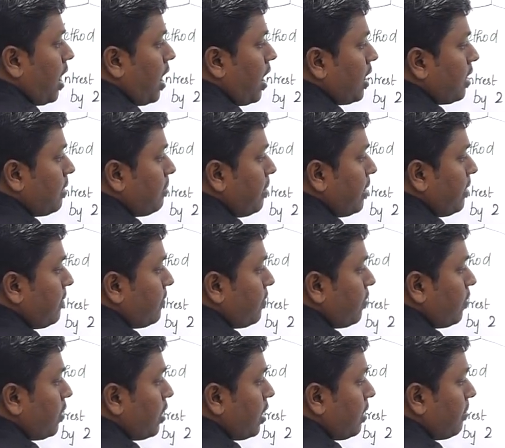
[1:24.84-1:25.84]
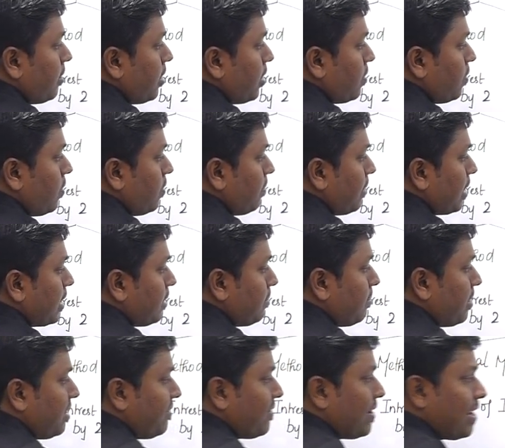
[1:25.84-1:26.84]
ஆர் பை ஃபோராக மாறும்
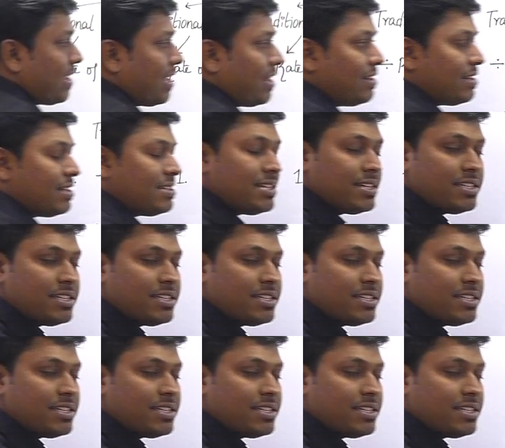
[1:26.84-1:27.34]
மற்றபடி வேறு எந்த